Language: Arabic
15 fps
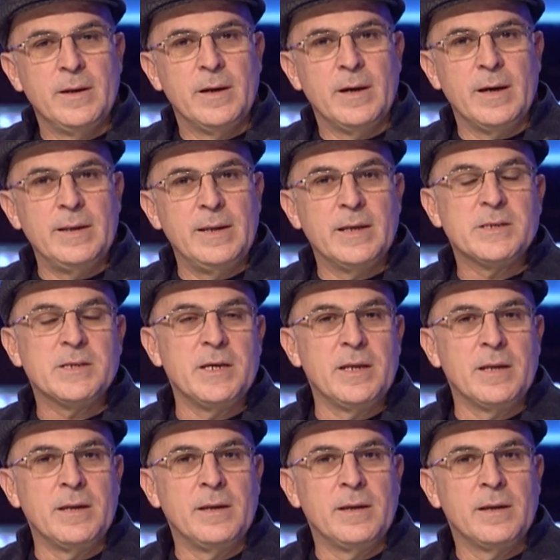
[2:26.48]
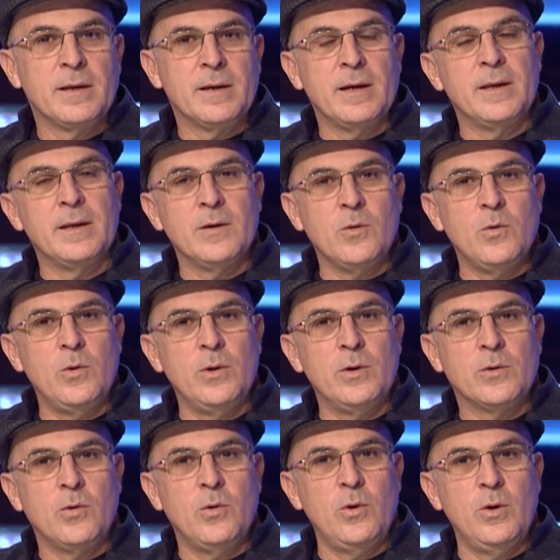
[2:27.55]
عن لاجئين خلينا
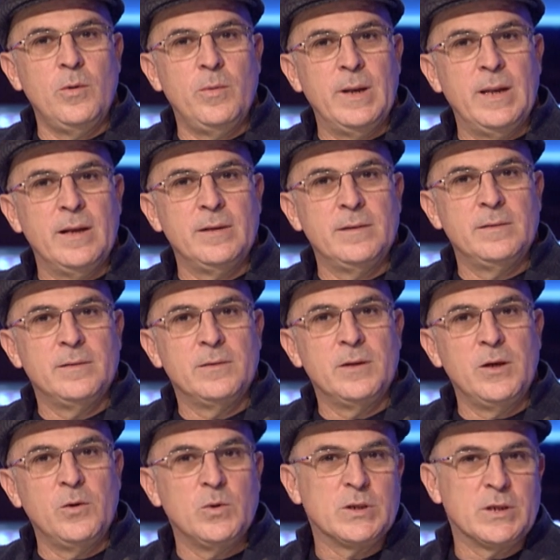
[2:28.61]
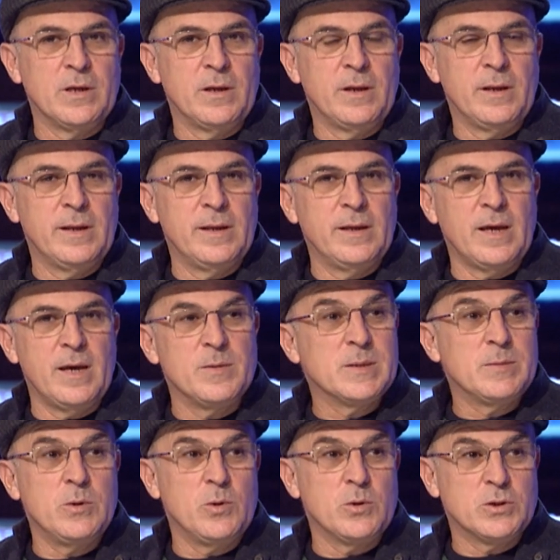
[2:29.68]
نقول كل بلد هي وجه اللي هي
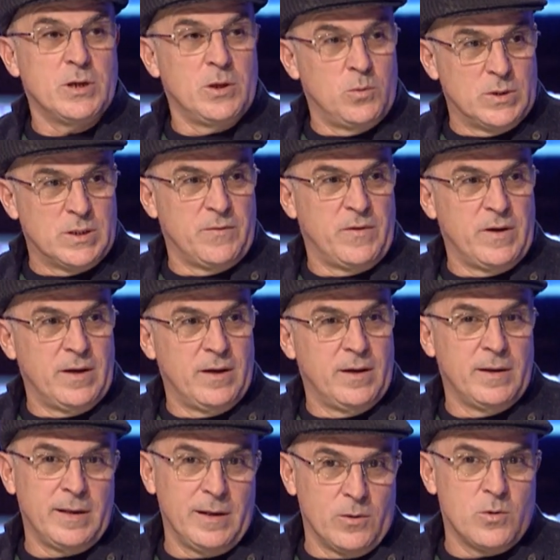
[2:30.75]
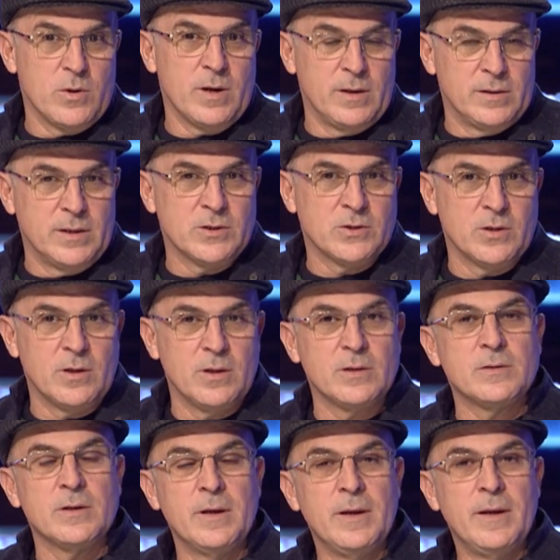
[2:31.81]
520 وجه فيها اللي هي القرى اللي
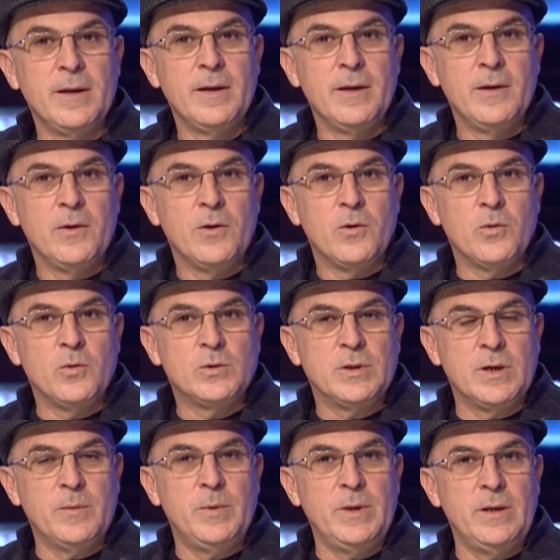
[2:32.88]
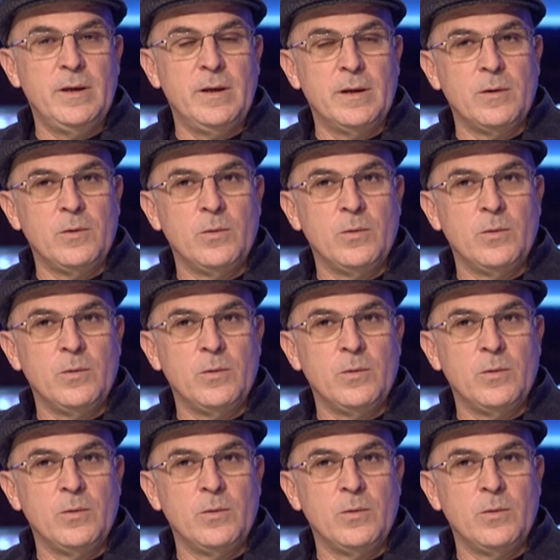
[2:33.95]
تهجرت وتعبير